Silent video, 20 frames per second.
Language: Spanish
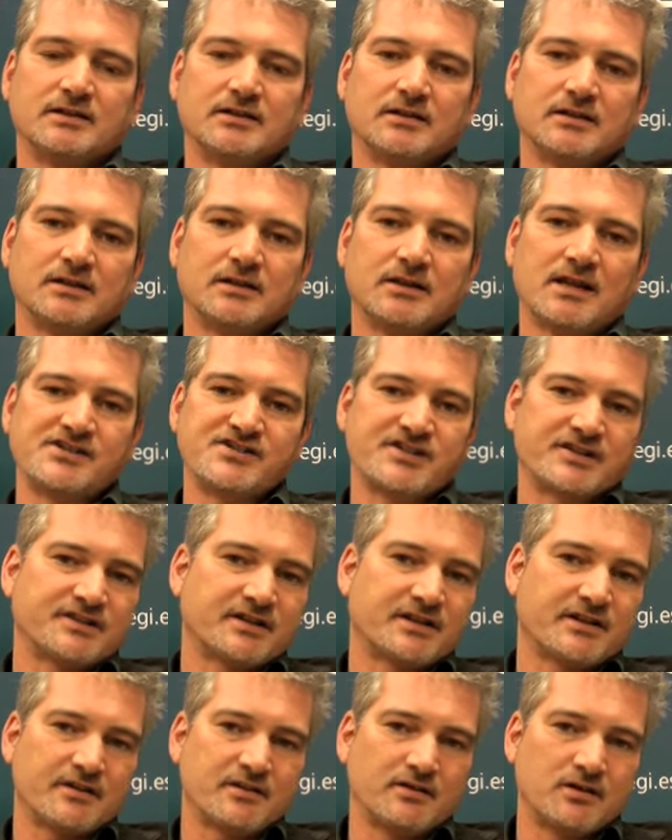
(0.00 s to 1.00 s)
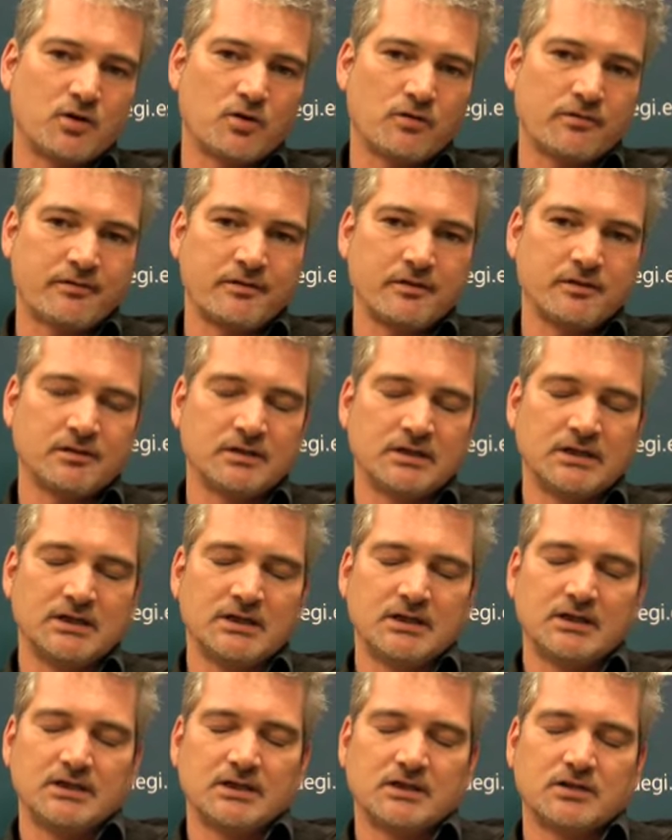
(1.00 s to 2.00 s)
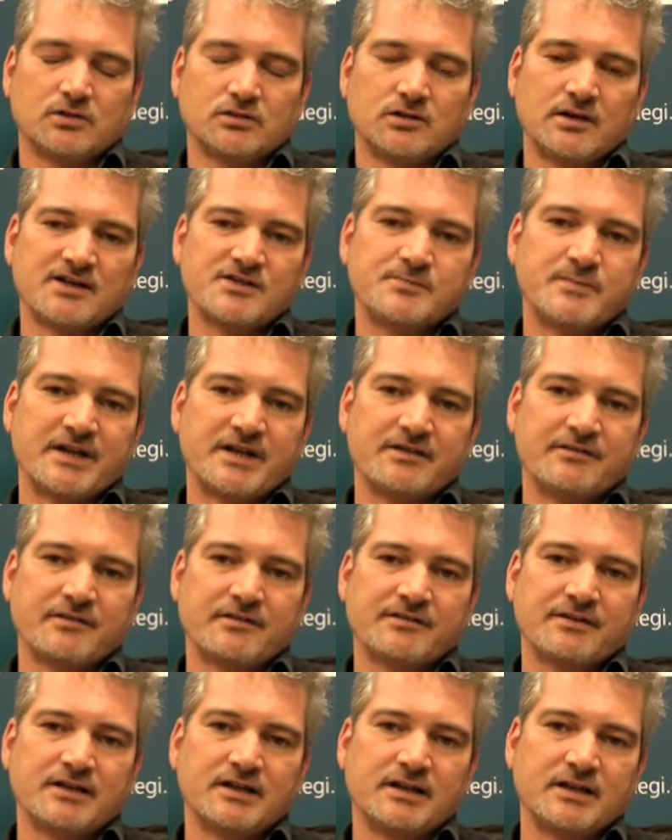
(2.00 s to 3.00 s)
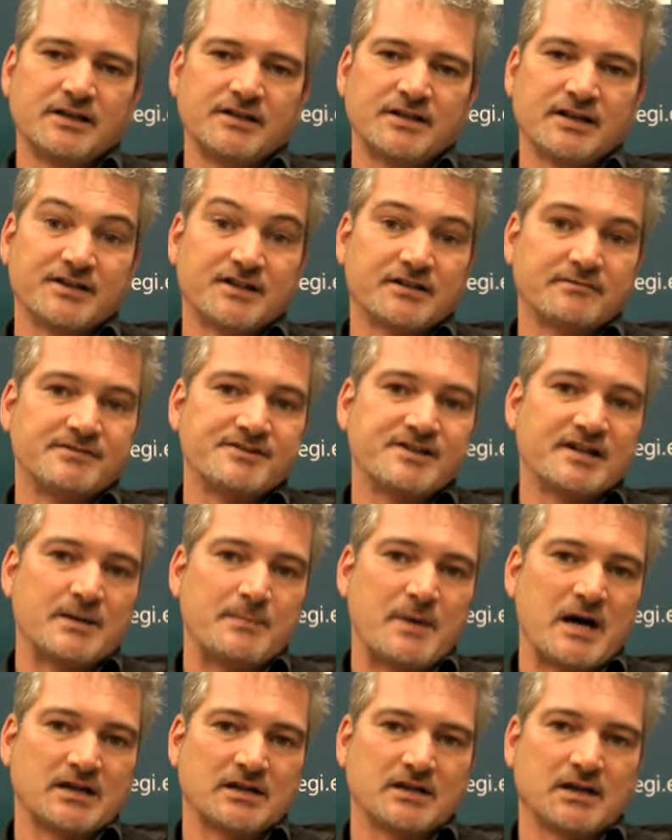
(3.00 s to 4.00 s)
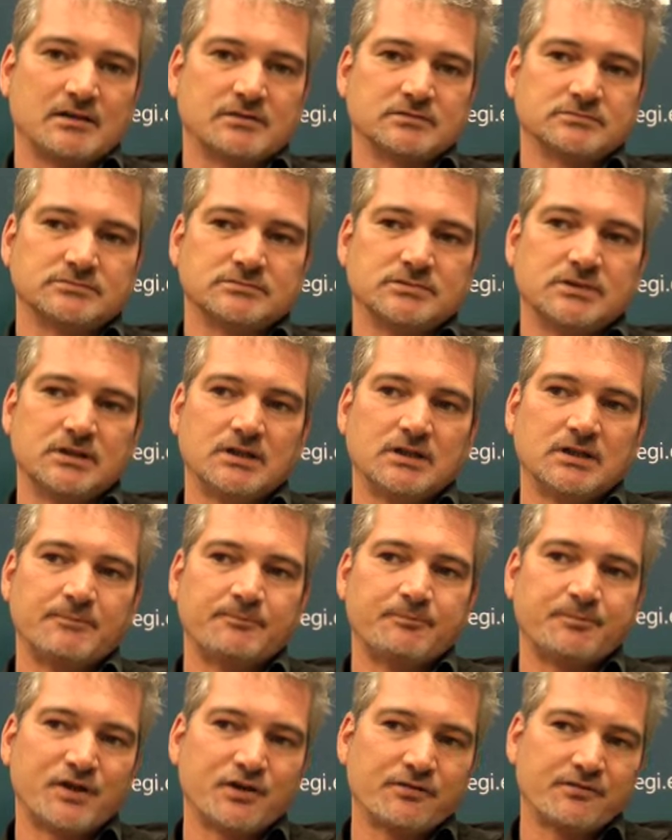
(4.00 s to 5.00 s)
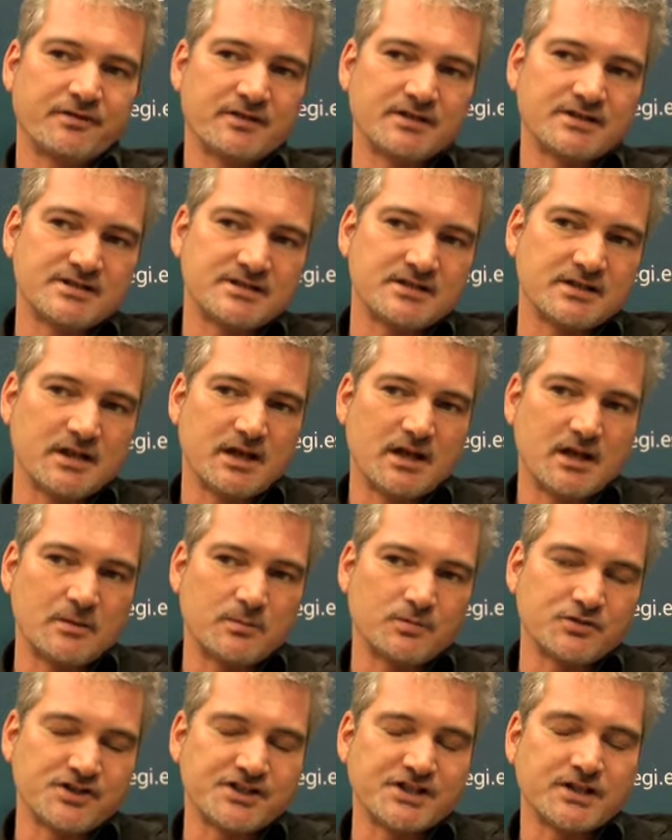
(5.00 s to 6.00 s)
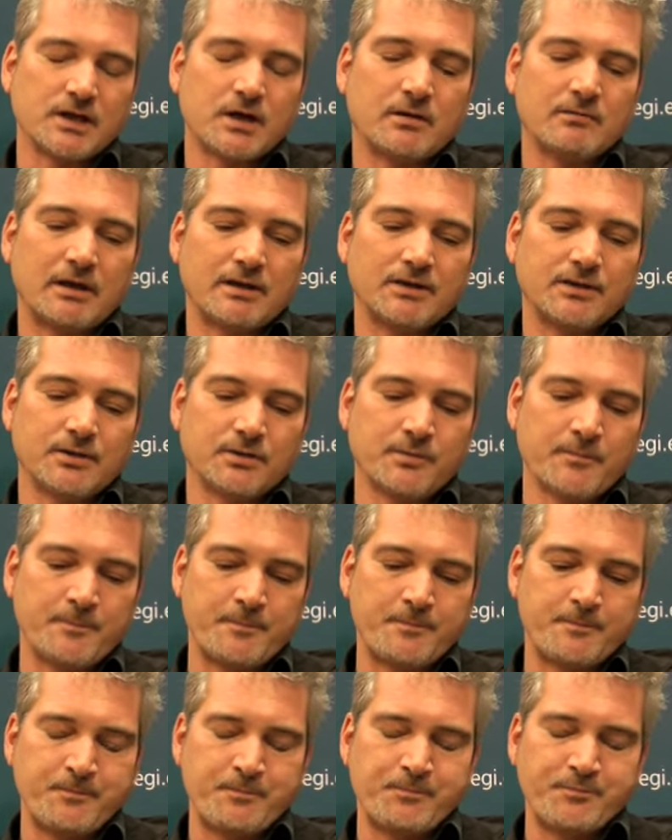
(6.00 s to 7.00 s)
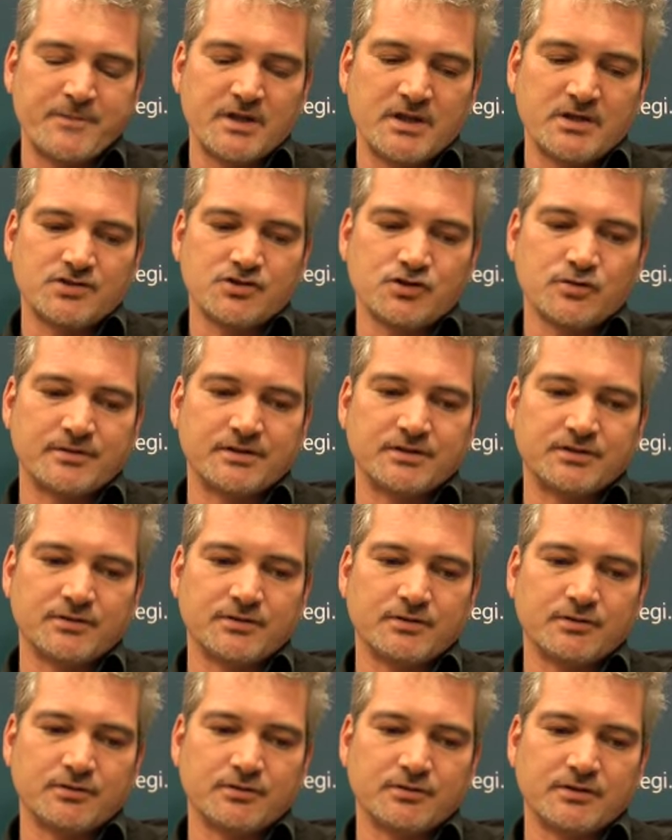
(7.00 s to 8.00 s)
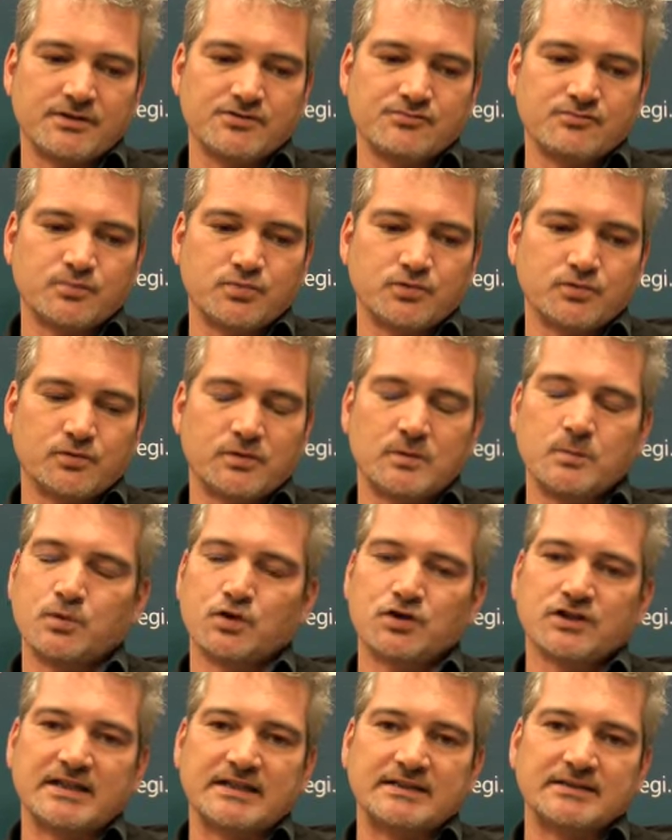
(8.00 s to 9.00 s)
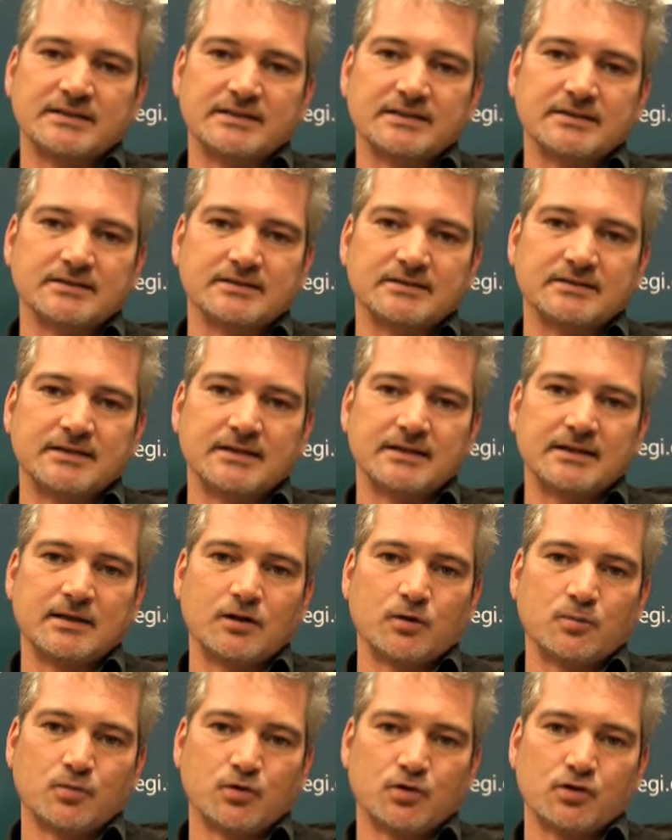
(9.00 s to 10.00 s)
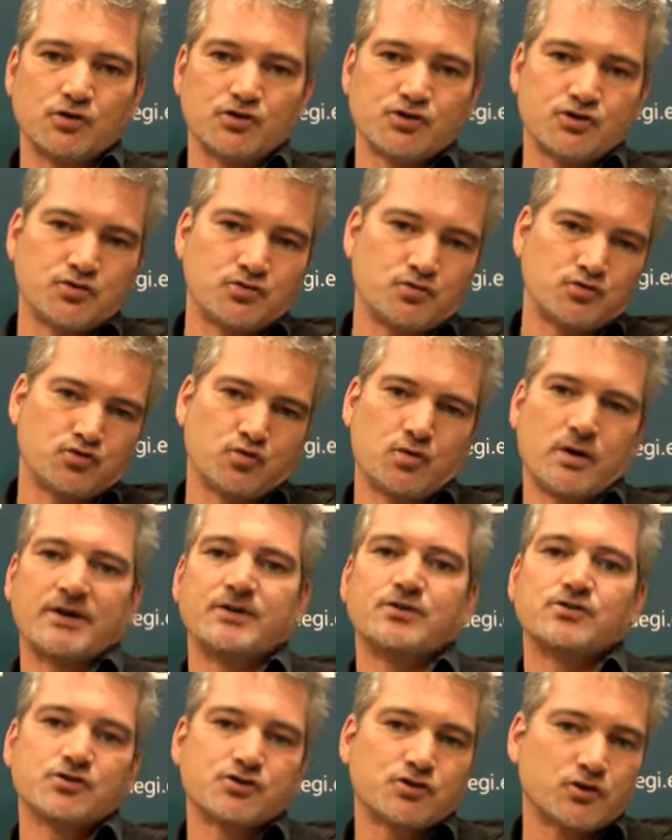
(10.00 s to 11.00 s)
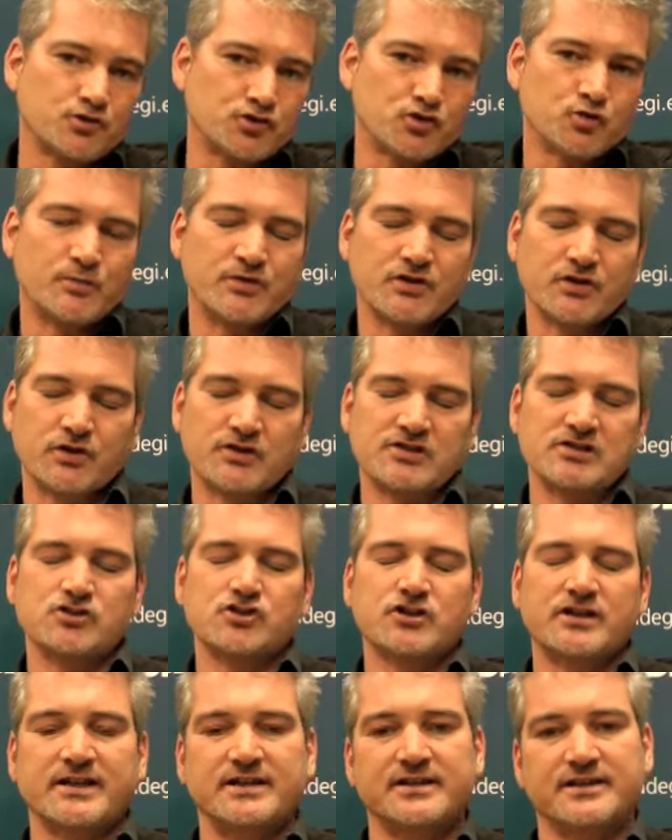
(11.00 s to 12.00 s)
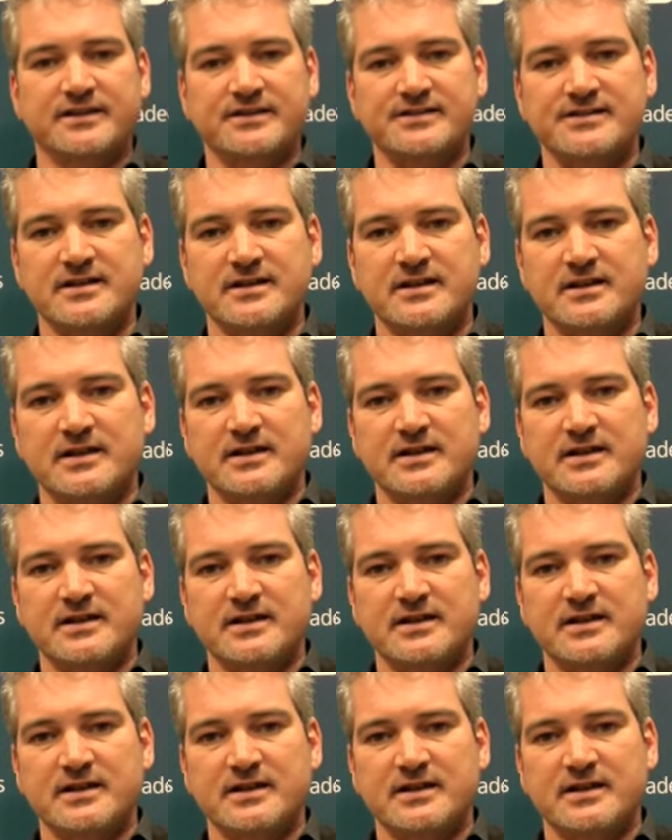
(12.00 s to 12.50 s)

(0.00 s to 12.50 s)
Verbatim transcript: eh, la estrategia de negocio con la experiencia del cliente a través de la marca. Eh, entonces, hemos estado hablando sobre todo, que es un punto importante, de cómo los usuarios, los consumidores, los clientes